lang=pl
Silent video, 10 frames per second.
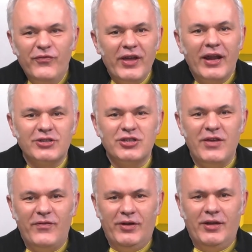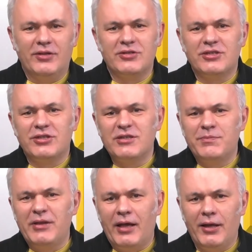Wygra czy nie wygra? To znaczy to
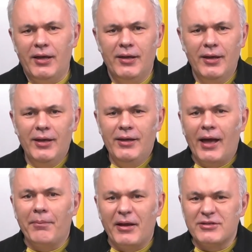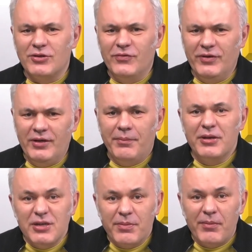jest pytanie, jak bardzo ją wygra.
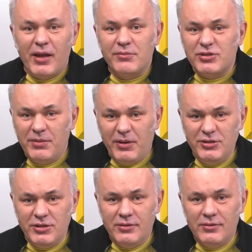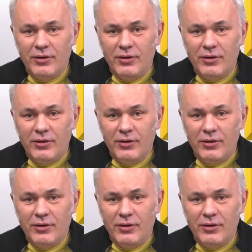Będzie premier premierem, czy nie będzie?